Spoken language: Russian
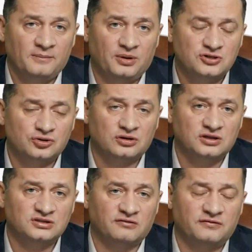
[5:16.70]
большое
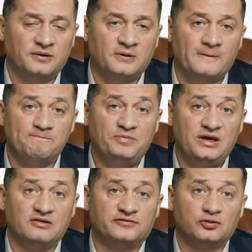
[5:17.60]
количество времени.
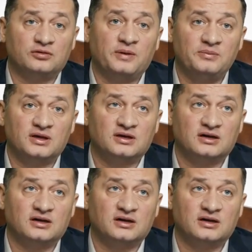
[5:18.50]
И в тот момент,